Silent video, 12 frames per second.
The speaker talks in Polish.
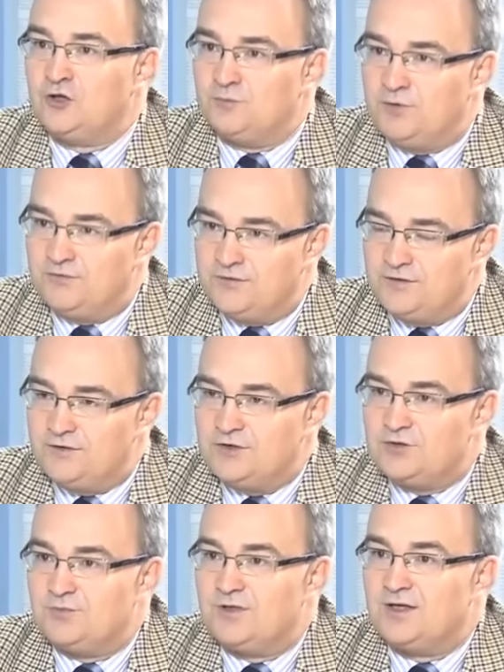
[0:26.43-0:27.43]
to
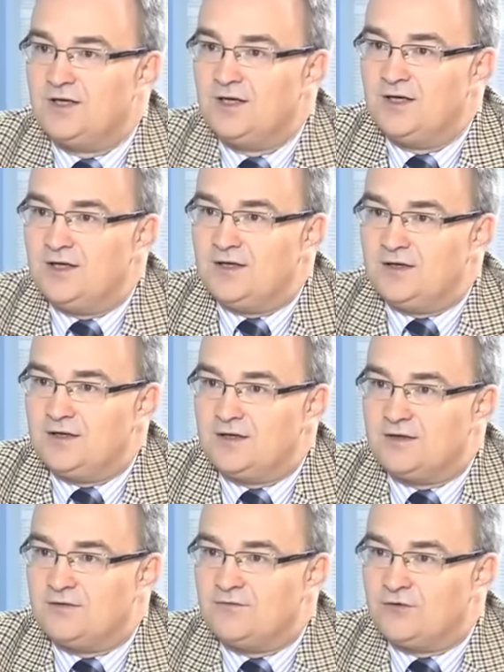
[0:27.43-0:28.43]
powinniśmy
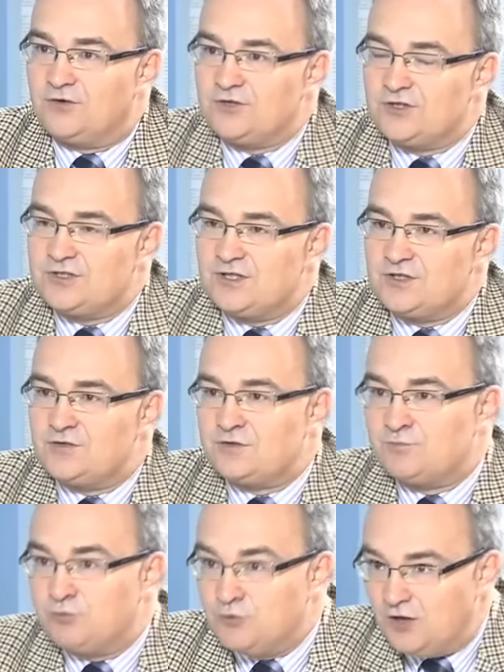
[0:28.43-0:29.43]
e, wykorzystać,
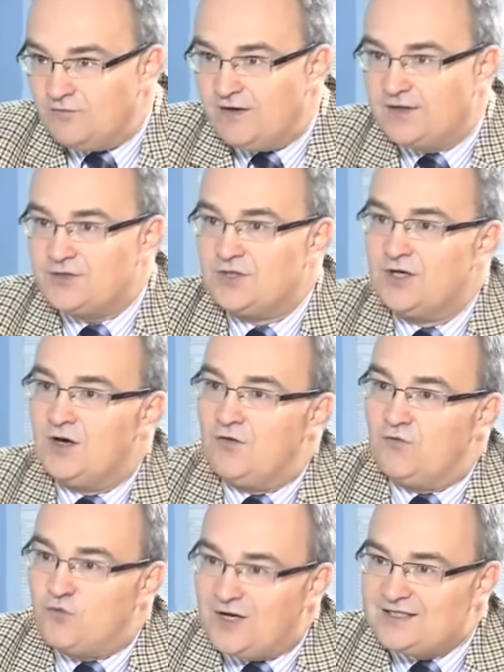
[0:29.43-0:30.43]
zbudować
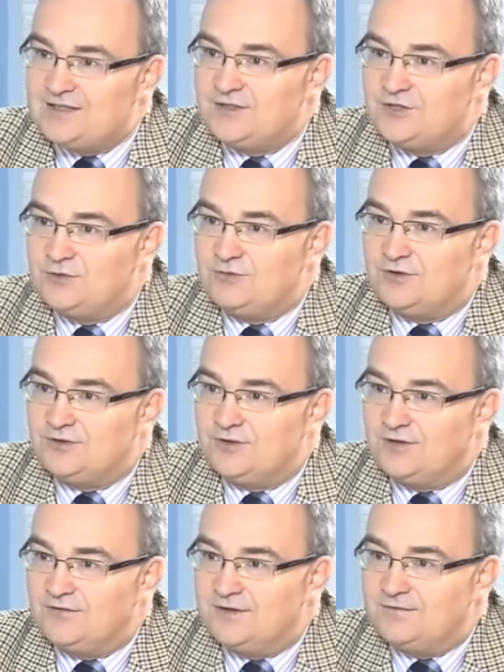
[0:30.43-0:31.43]
własne siły
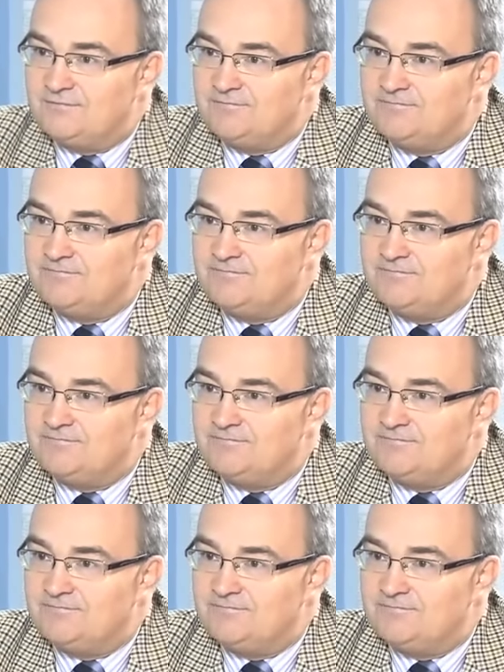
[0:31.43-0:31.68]
jądrowe?